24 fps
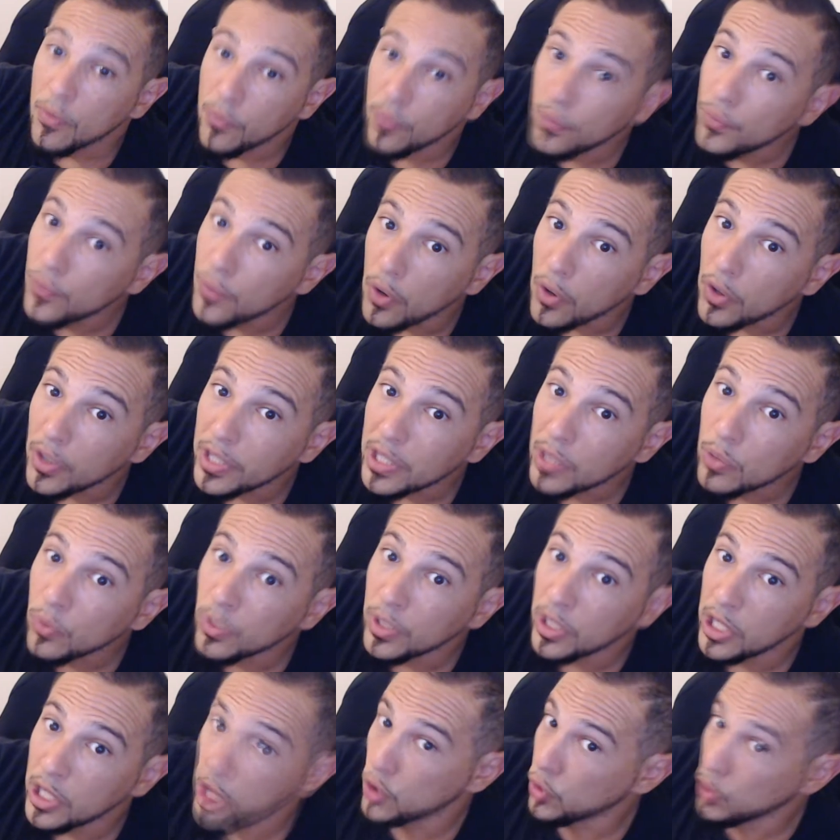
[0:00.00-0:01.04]
Vous vous rendez
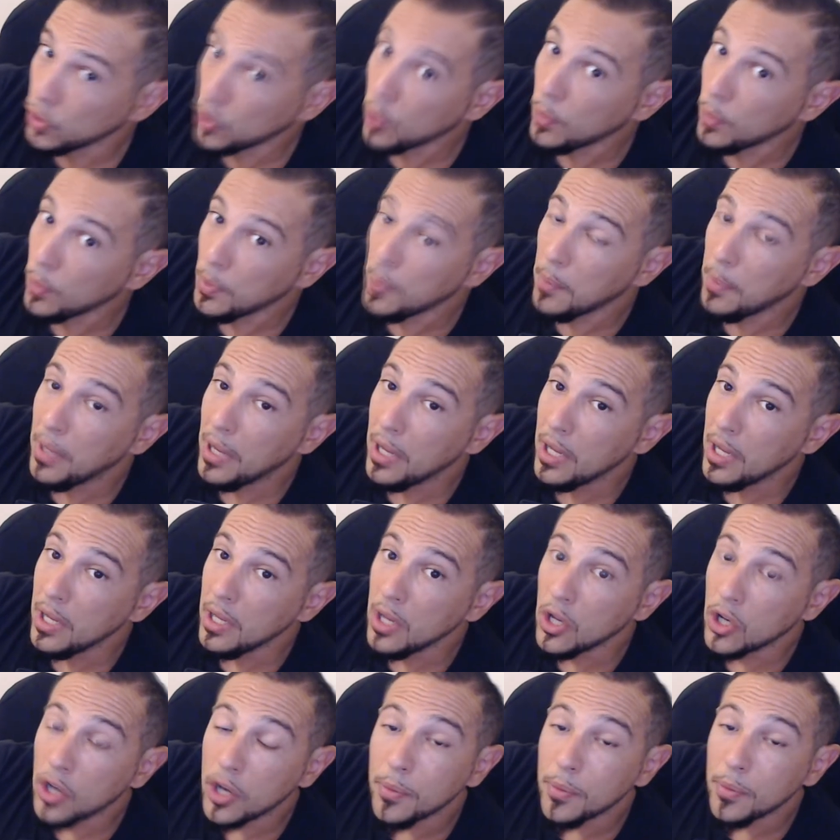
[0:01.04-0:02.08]
compte Et je ne comprends pas
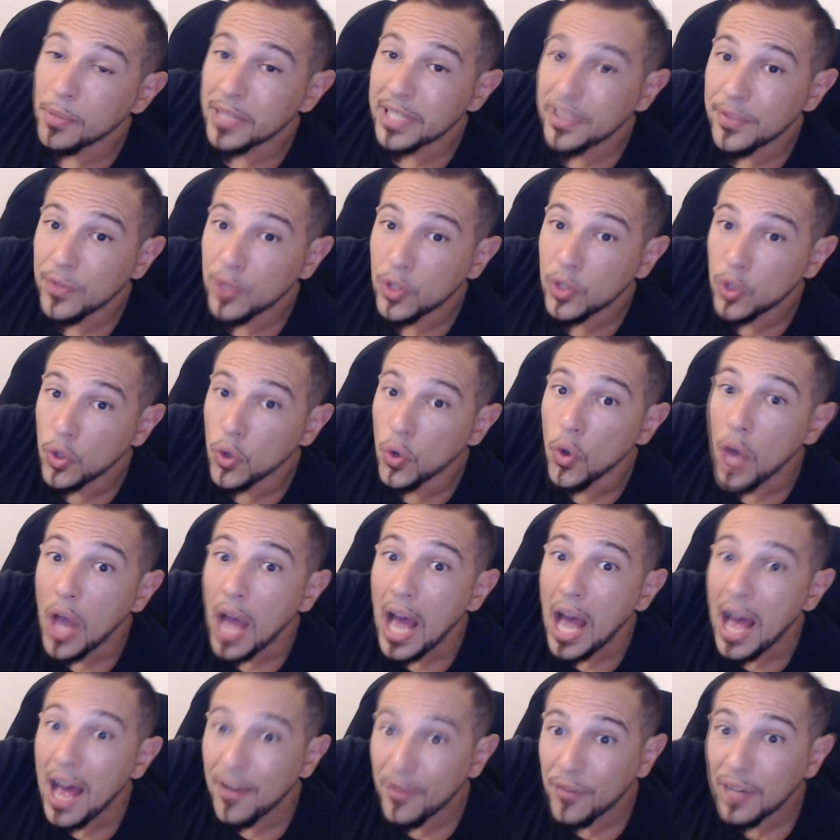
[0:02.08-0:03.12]
comment ça se fait que,
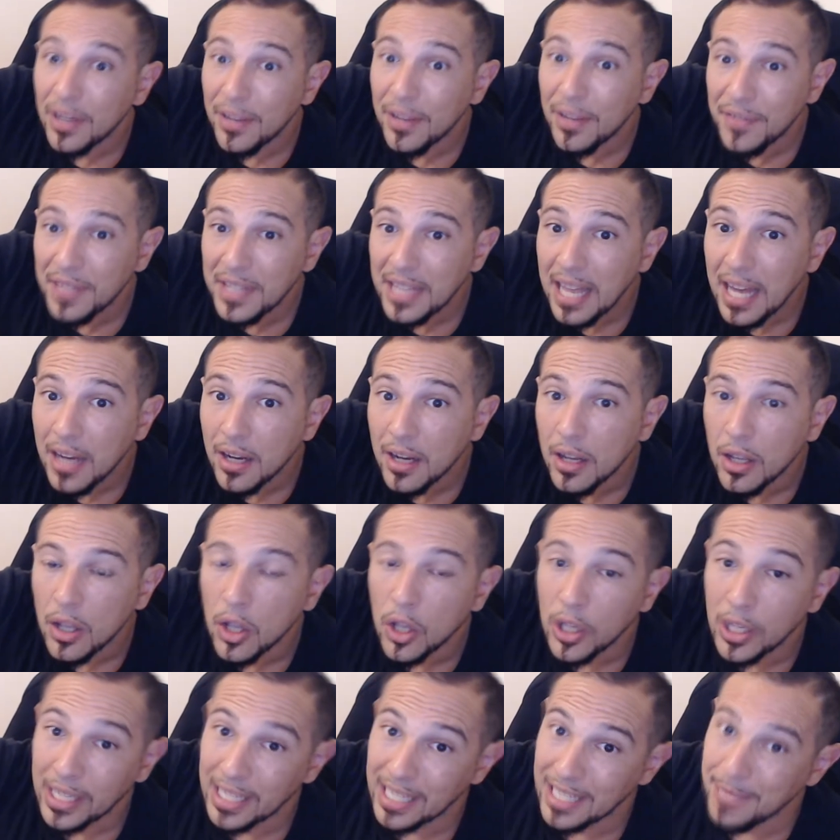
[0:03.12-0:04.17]
avant la finale,
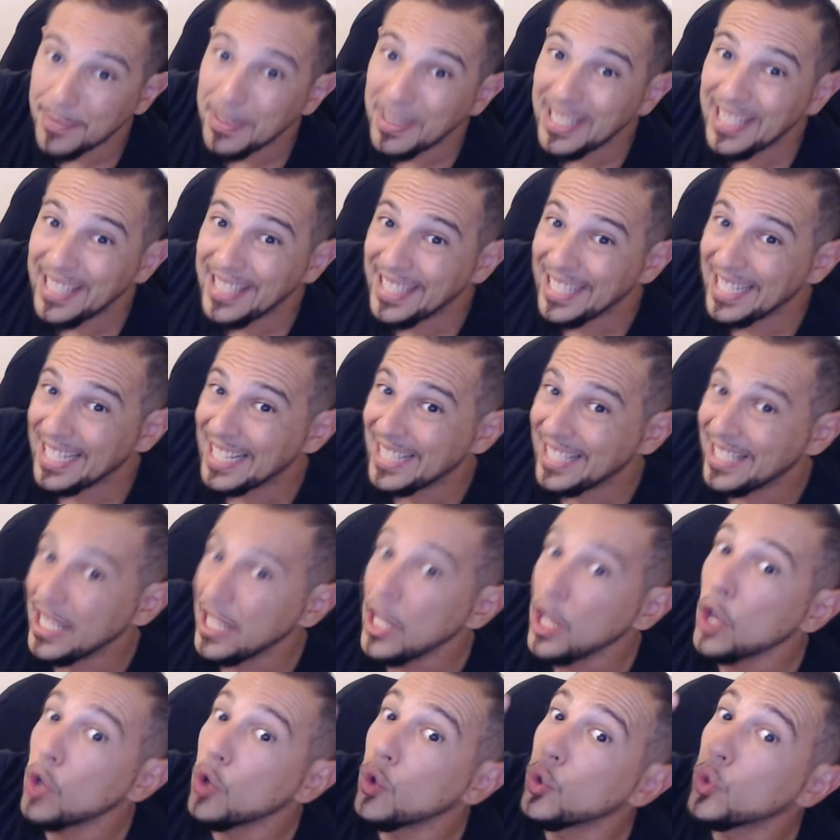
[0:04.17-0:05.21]
Griezmann était classé
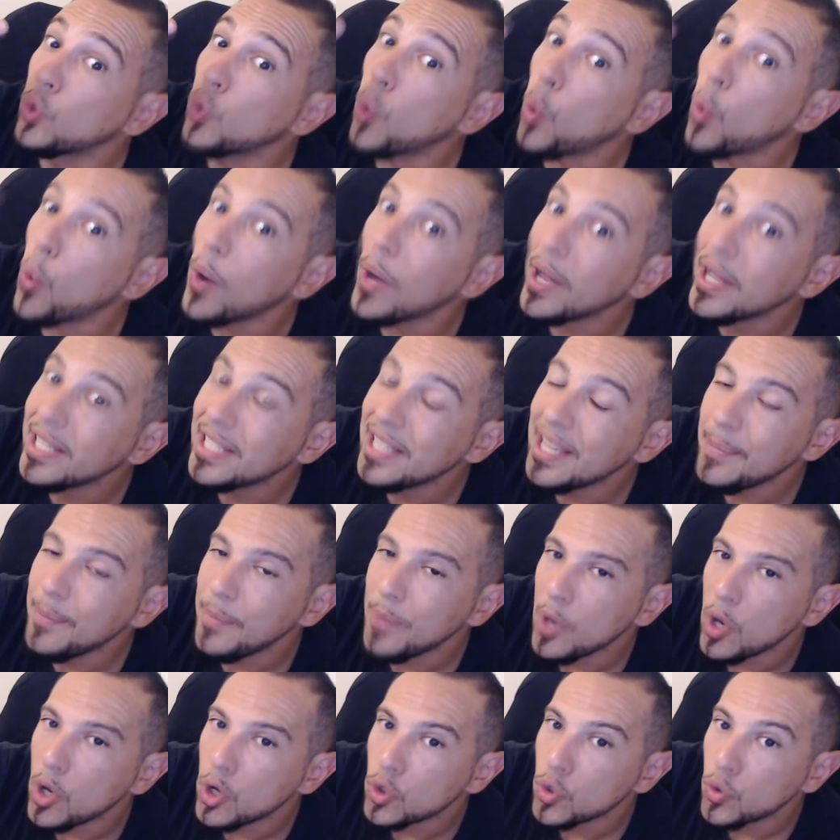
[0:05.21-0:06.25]
le troisième
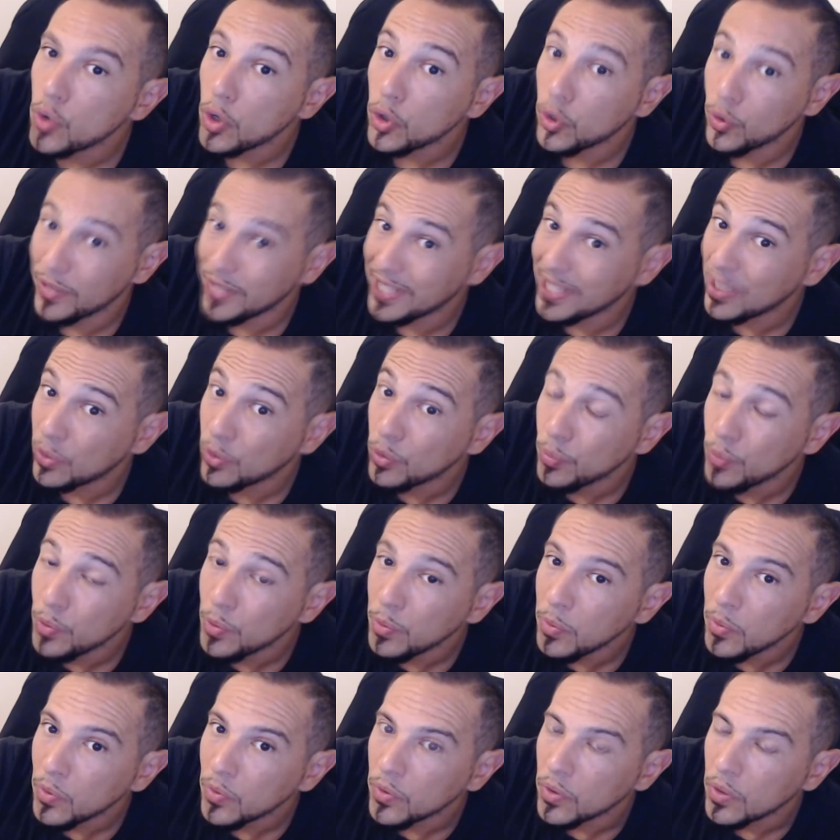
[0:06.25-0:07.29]
meilleur joueur de cette Coupe du
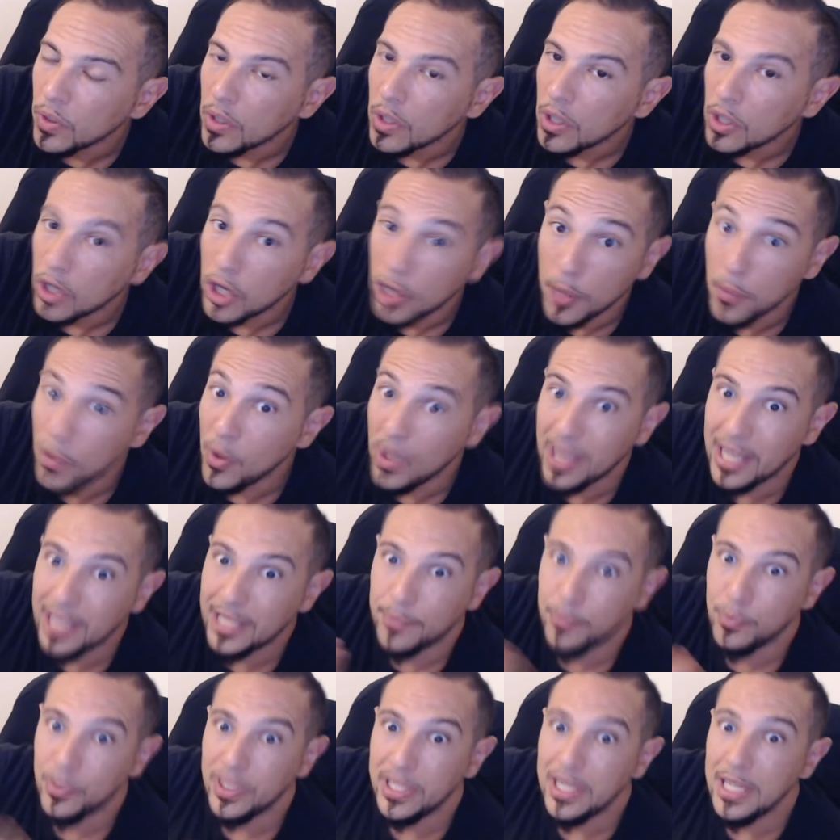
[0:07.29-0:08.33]
Monde. Comment est-ce
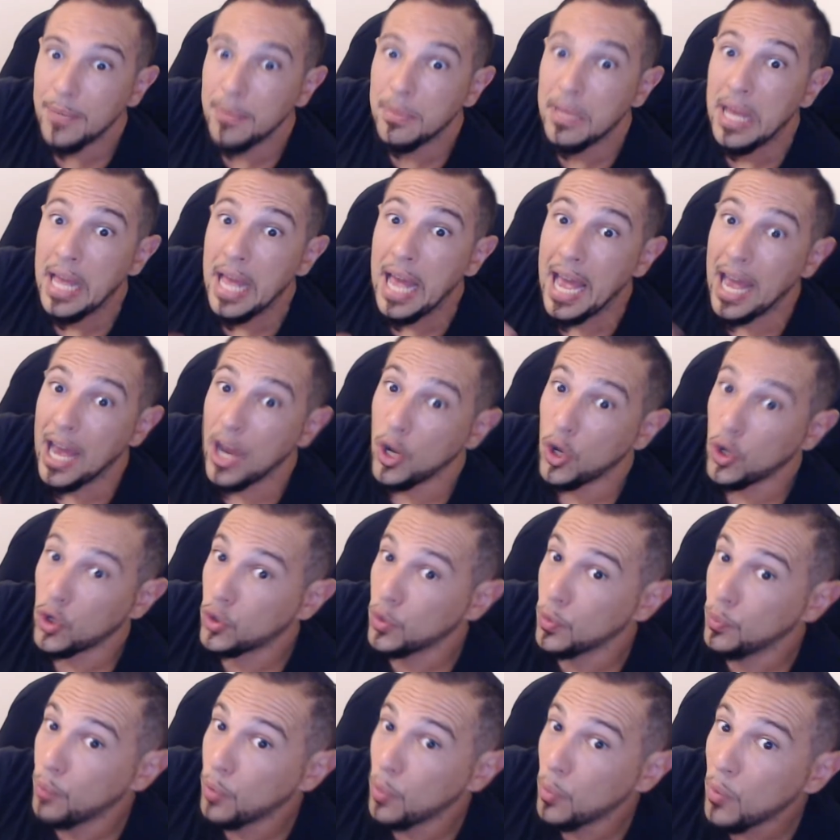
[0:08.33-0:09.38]
possible Alors que
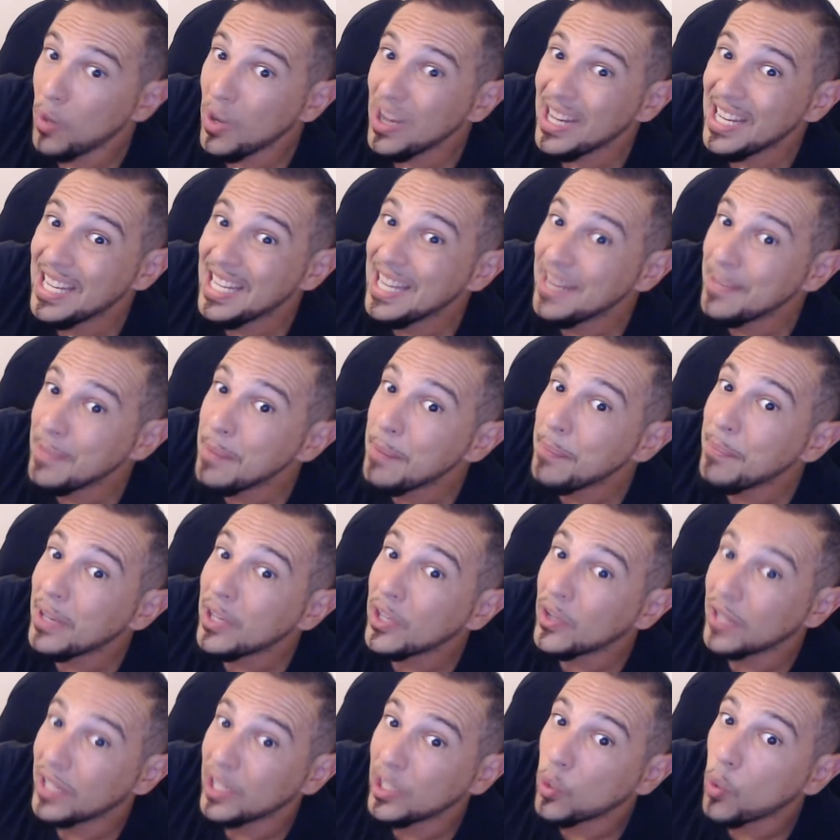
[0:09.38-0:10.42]
pour moi, il n'est même pas
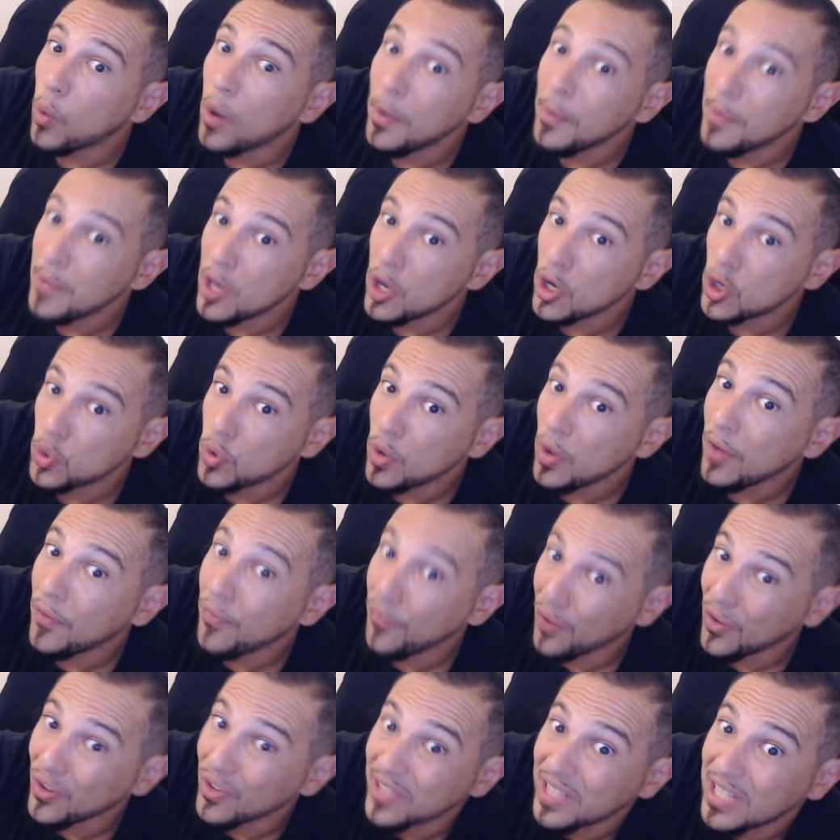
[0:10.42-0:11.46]
dans les trois meilleurs joueurs
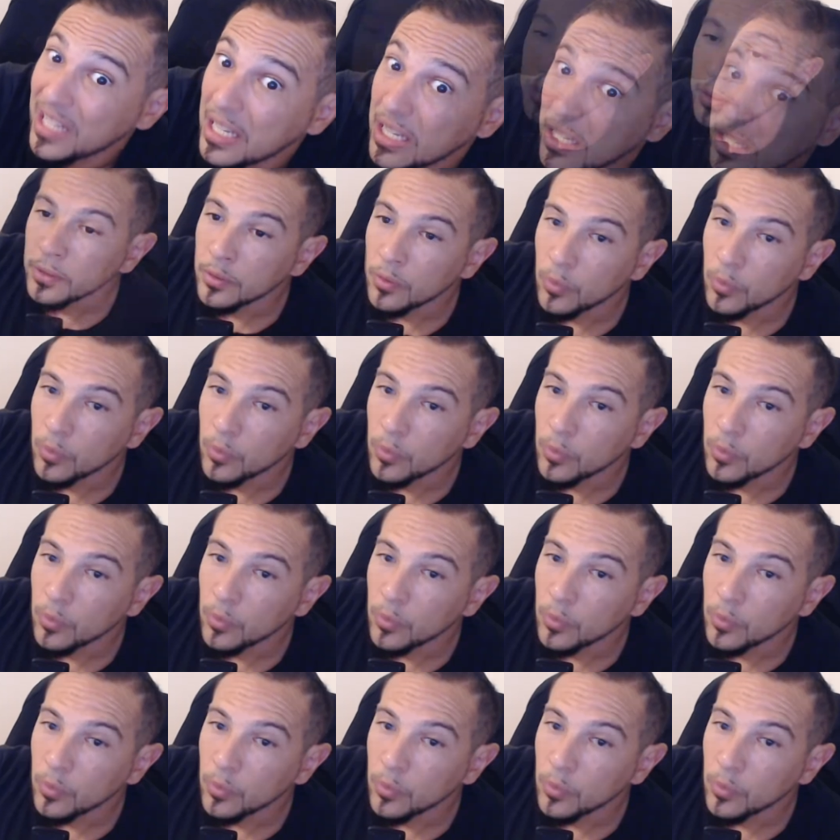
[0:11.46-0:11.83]
français.